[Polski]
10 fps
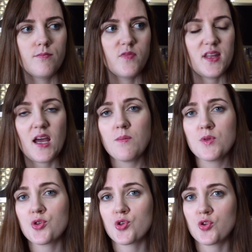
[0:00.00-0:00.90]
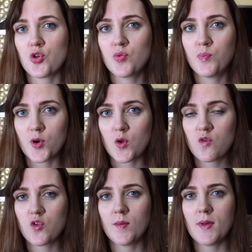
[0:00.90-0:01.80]
wydaje mi się, że dość
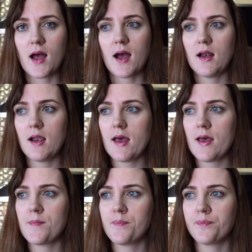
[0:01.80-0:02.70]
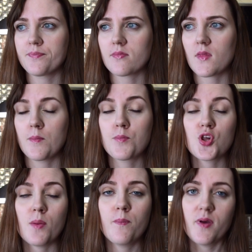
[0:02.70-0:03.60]
prostą, ale
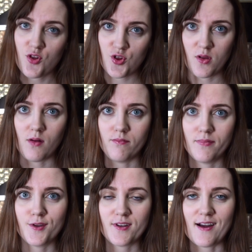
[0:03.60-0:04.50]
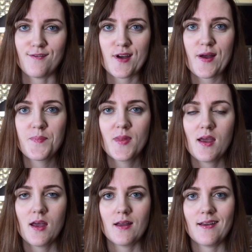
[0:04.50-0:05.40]
przepyszną potrawę,
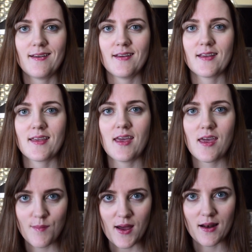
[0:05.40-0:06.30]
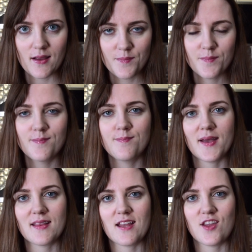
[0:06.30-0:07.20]
yy, klimany
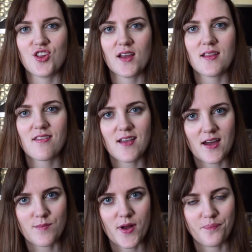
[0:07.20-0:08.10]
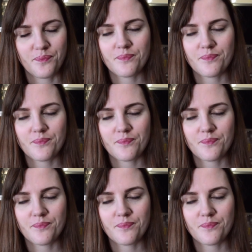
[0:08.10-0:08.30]
patlidzian sarma.